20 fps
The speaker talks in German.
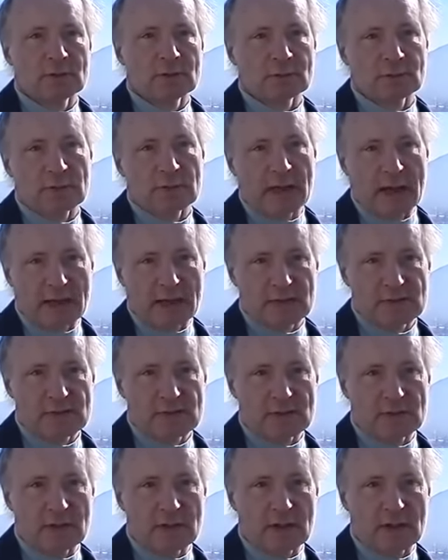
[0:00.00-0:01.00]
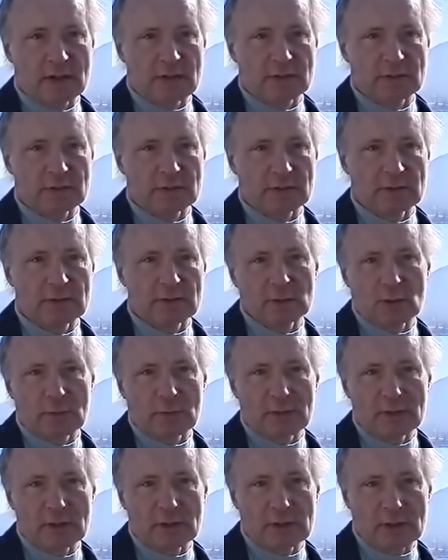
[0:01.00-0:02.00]
und mit 18 Jahren in den
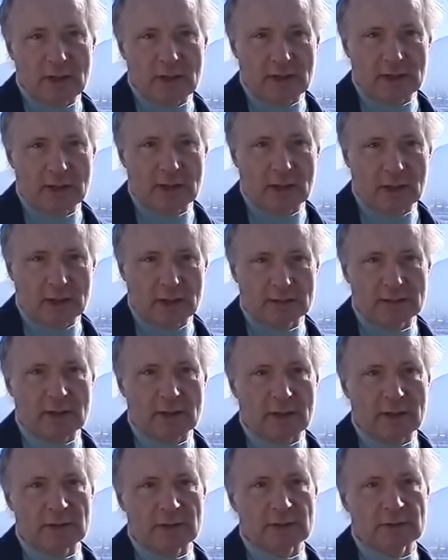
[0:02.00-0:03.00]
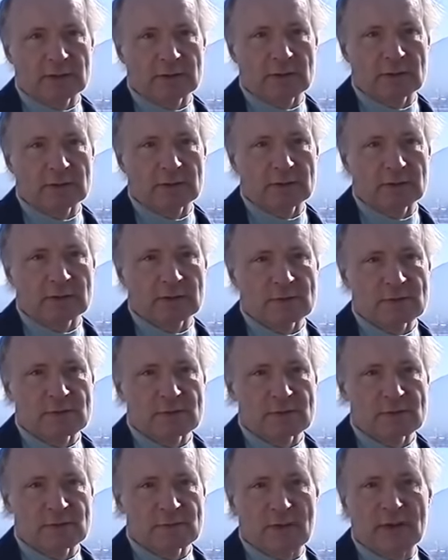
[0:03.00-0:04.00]
Dominikanerorden eingetreten
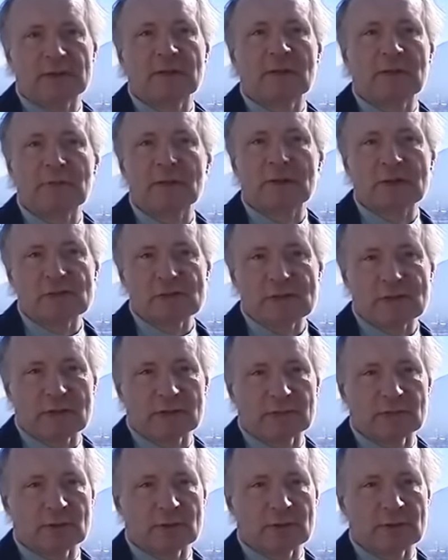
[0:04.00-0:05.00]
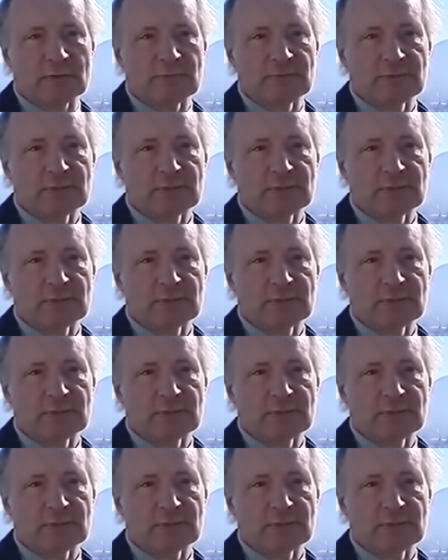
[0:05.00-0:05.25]
ist, später Priester wurde.